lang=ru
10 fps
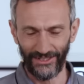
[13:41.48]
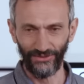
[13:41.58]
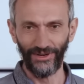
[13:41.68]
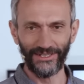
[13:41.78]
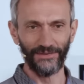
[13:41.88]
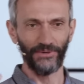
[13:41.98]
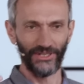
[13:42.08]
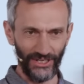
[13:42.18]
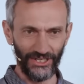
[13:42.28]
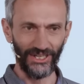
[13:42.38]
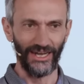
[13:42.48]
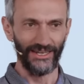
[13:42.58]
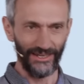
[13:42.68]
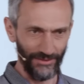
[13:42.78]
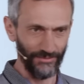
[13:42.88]
ситуация произошла
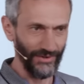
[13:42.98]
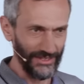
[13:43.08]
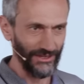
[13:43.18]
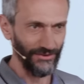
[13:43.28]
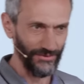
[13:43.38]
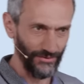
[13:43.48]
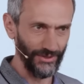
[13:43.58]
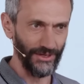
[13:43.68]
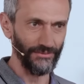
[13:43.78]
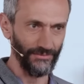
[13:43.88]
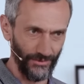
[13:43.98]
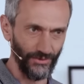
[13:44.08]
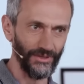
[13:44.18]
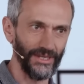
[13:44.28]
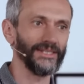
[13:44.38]
летом 22 года,
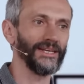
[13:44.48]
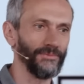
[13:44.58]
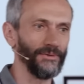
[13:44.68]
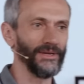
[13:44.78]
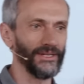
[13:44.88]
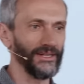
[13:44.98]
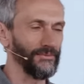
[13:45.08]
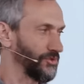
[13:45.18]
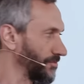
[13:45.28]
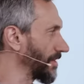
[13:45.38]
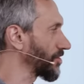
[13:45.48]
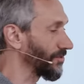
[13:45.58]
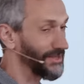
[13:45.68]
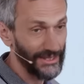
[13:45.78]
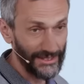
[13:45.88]
год назад примерно, там чуть меньше
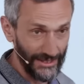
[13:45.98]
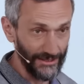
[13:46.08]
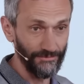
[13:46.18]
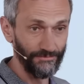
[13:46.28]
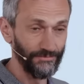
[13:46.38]
года назад.